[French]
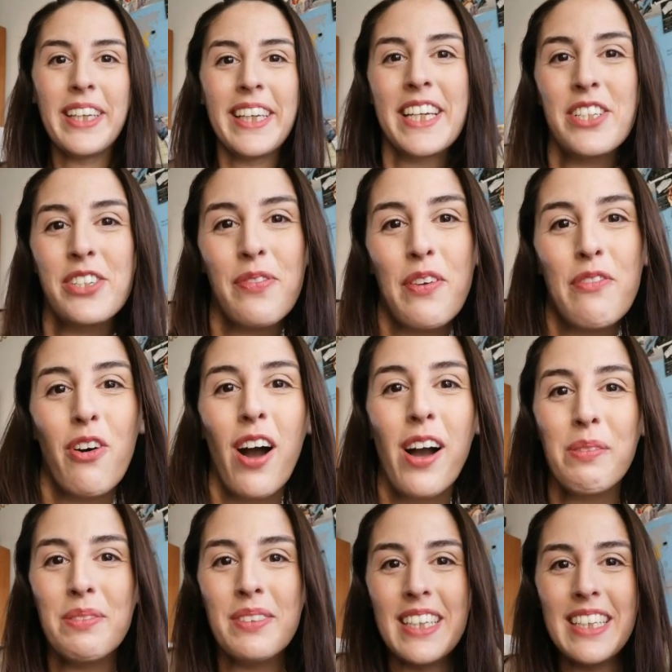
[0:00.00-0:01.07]
Ok, je vais vous
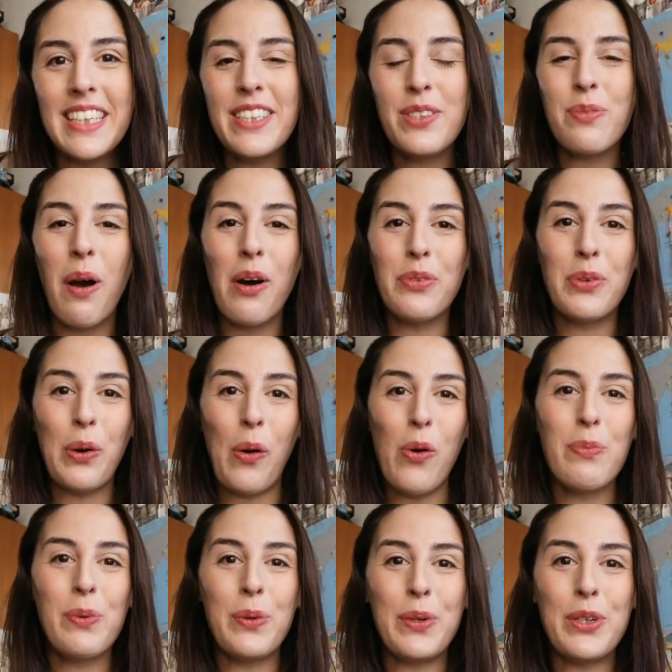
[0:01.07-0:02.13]
raconter l'histoire de
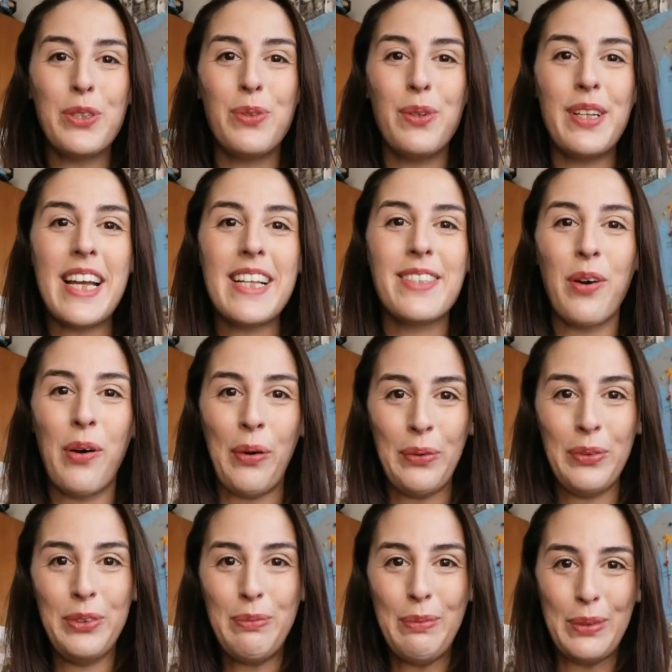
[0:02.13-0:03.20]
Roméo et Juliette en
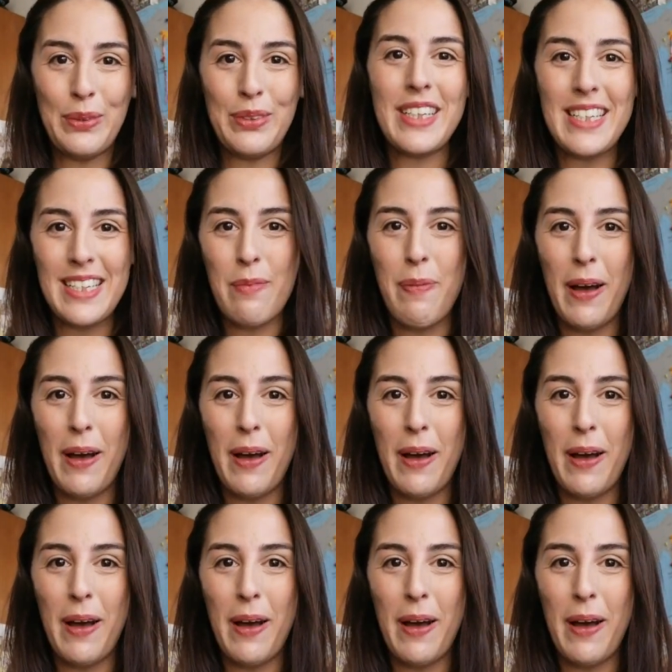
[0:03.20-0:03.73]
une minute. C'est